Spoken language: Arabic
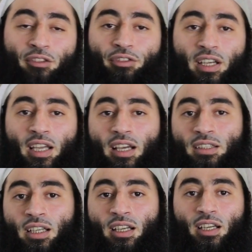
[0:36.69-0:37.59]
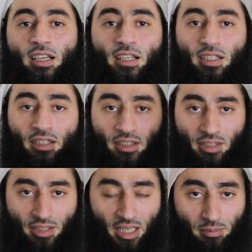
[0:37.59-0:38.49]
فكان آه،
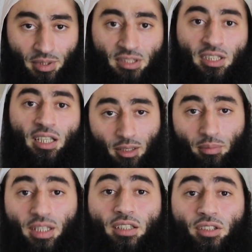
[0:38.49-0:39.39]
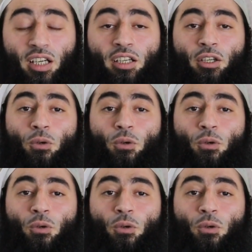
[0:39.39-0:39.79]
يلبس البيضة